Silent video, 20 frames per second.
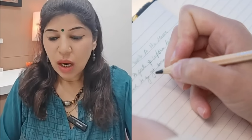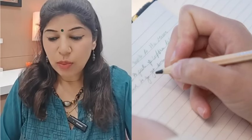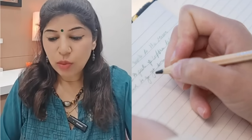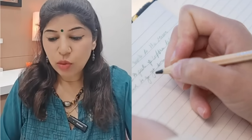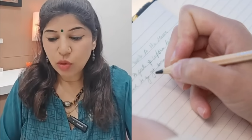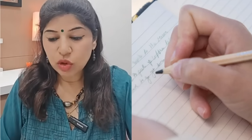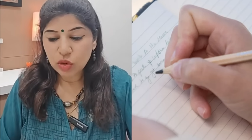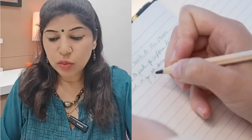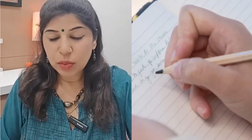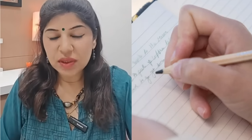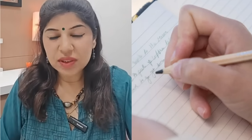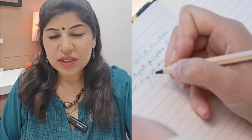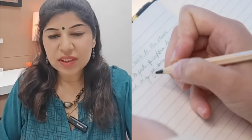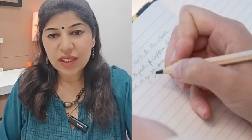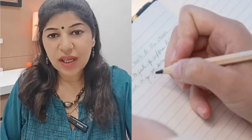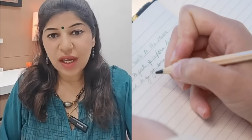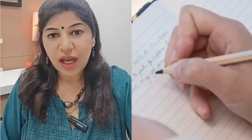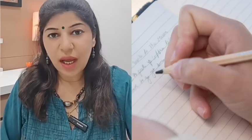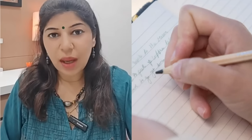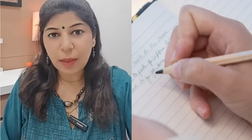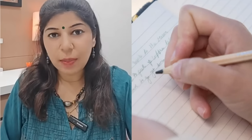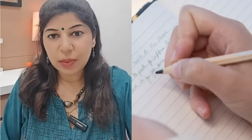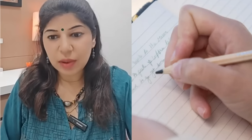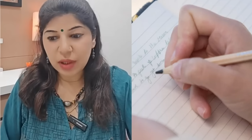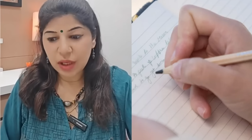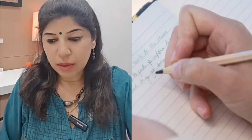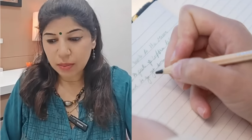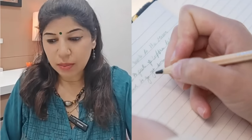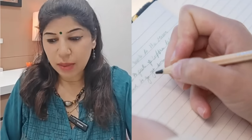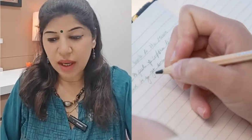अब उसमें से आप
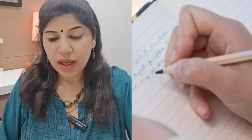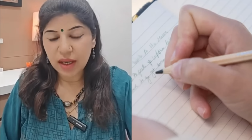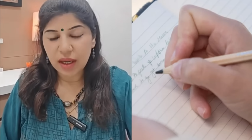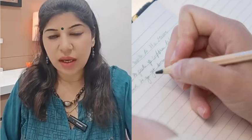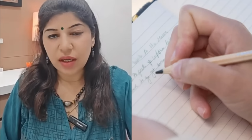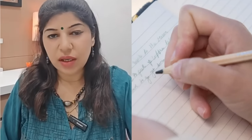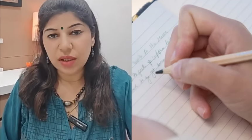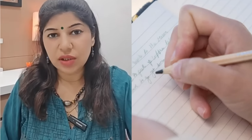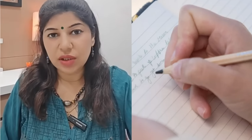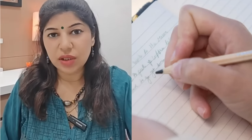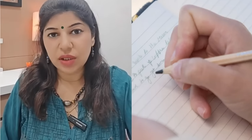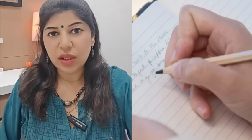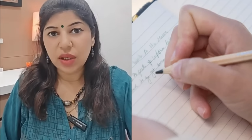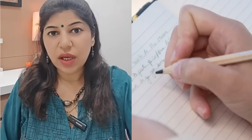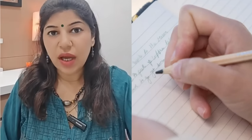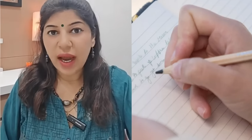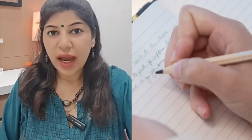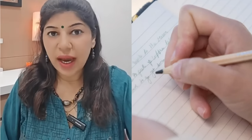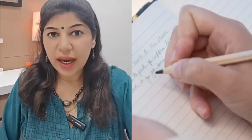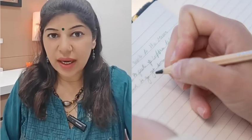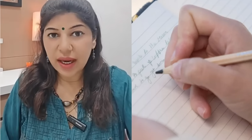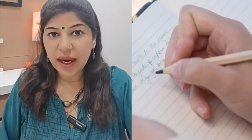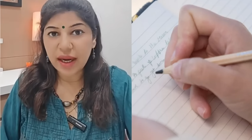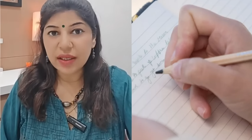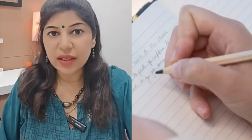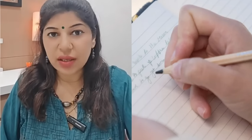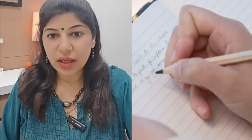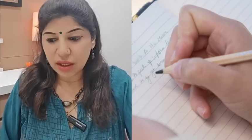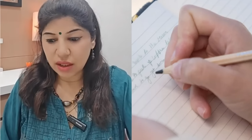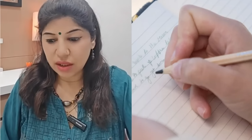टिक मार्क कर लीजिए
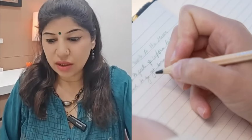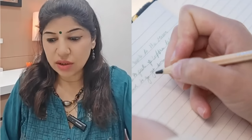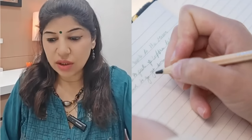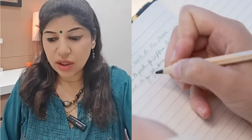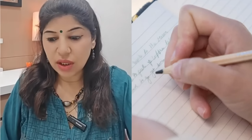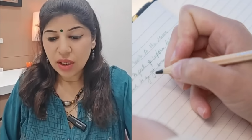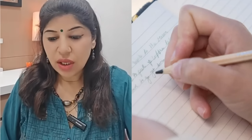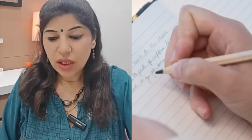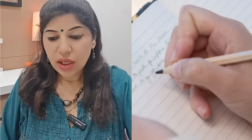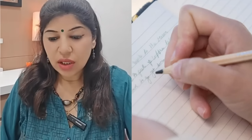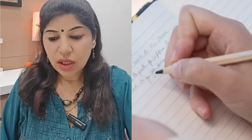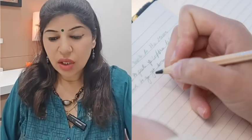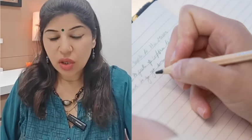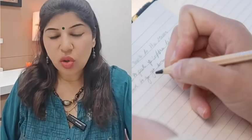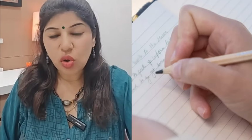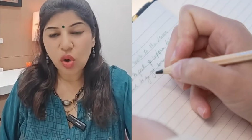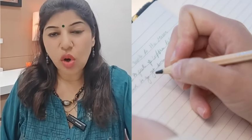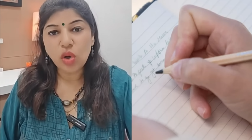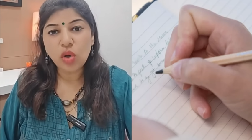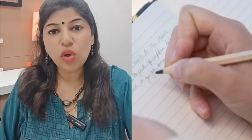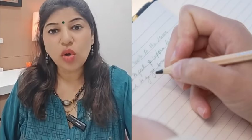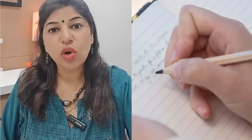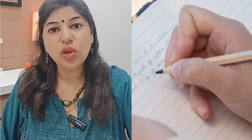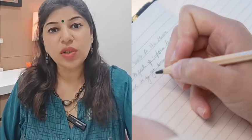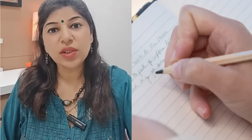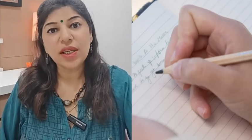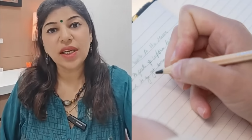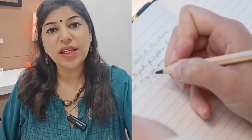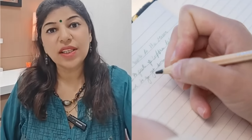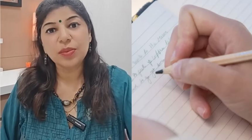हाईलाइट कर लीजिए कि कौन
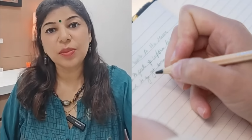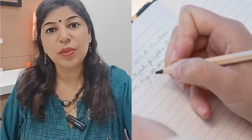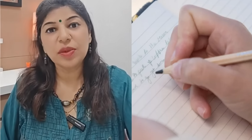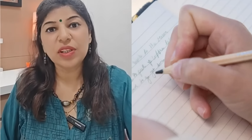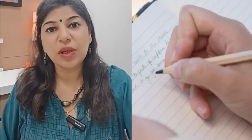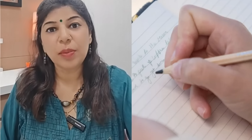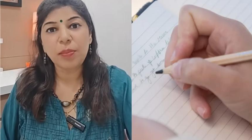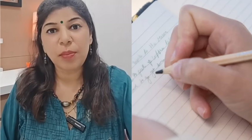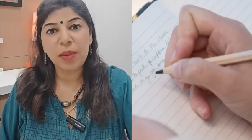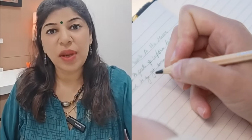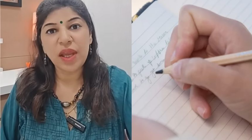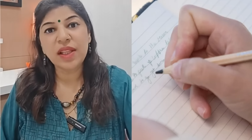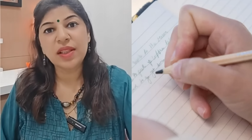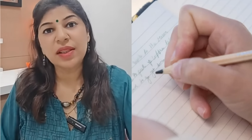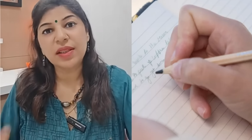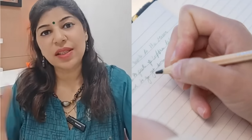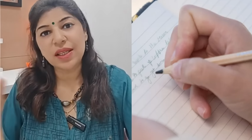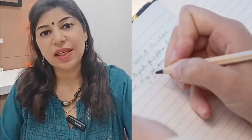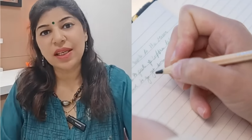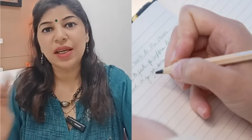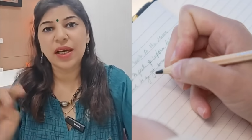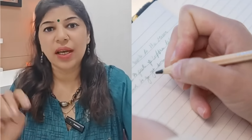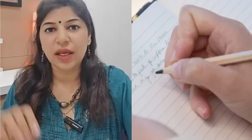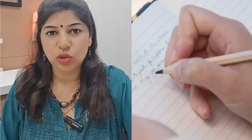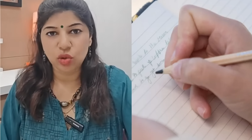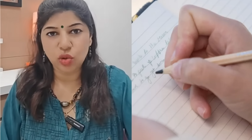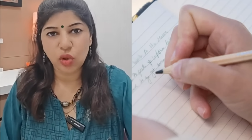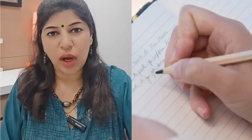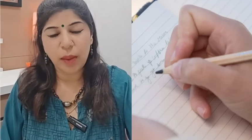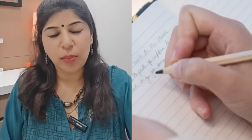कौन सा इसमें से मेन तीन
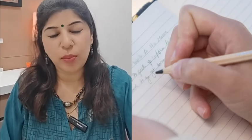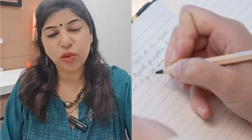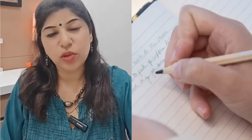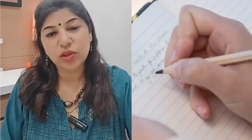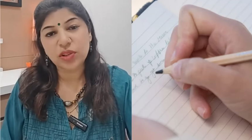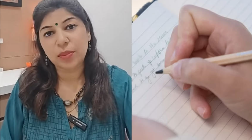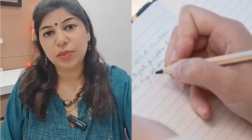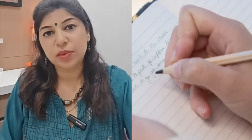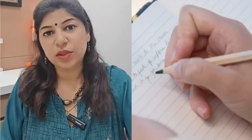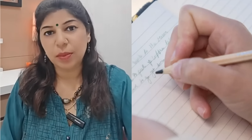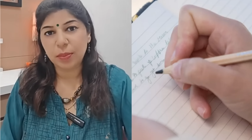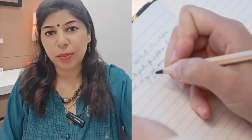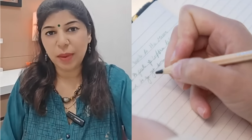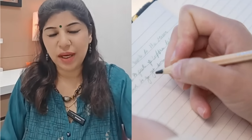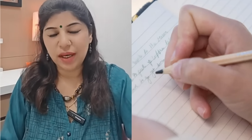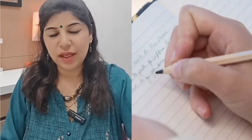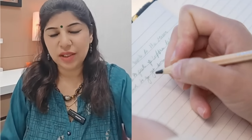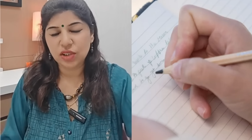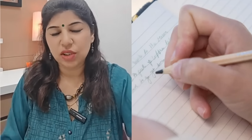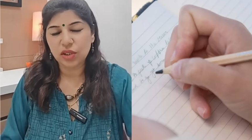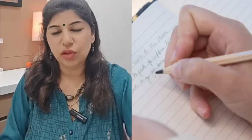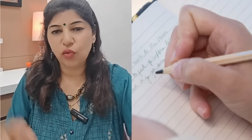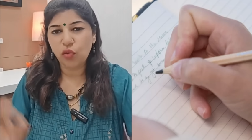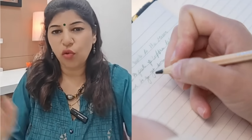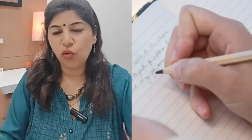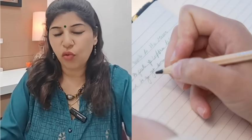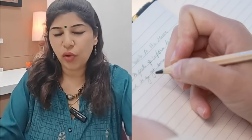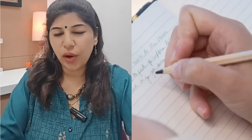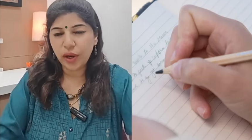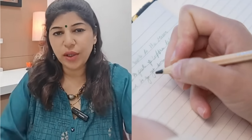है जो आपको सबसे पहले चाहिए
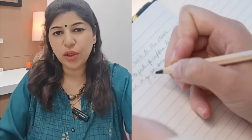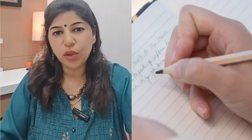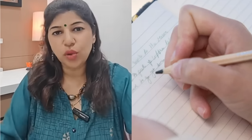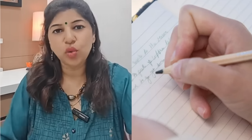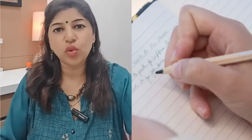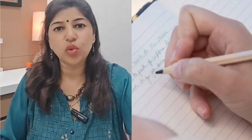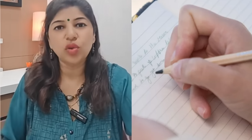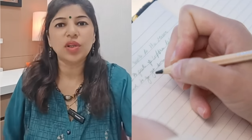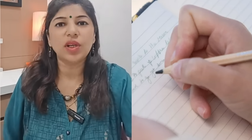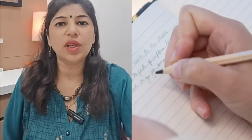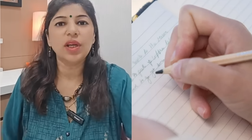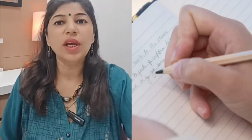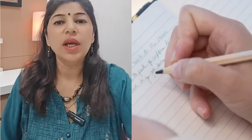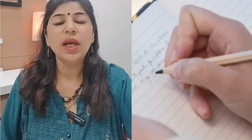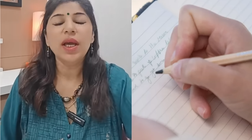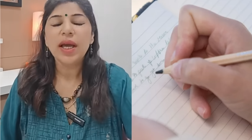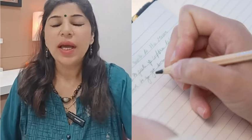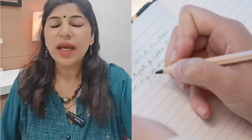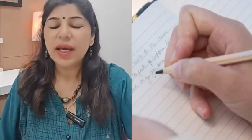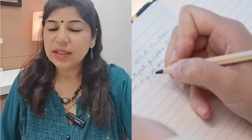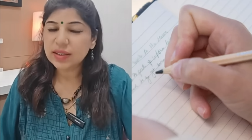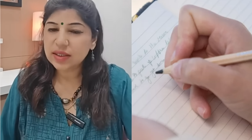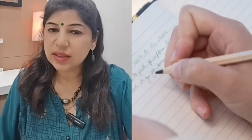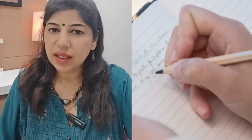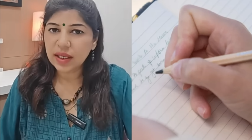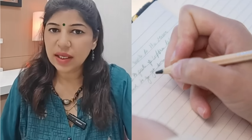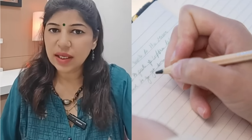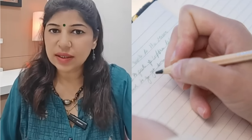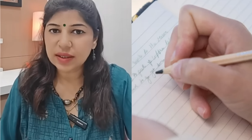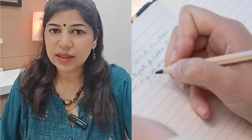वो वन टू थ्री इस
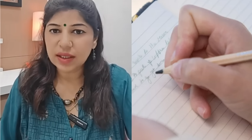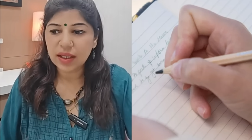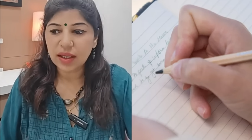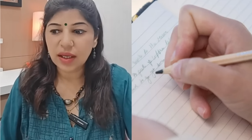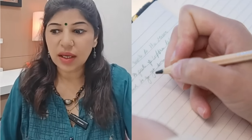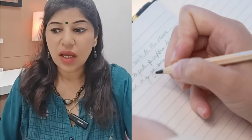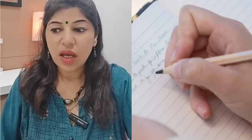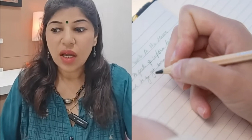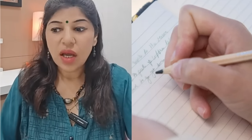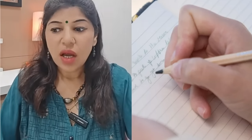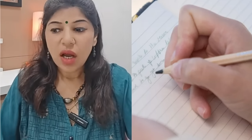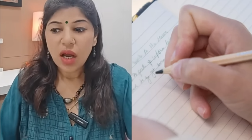तरीके से करें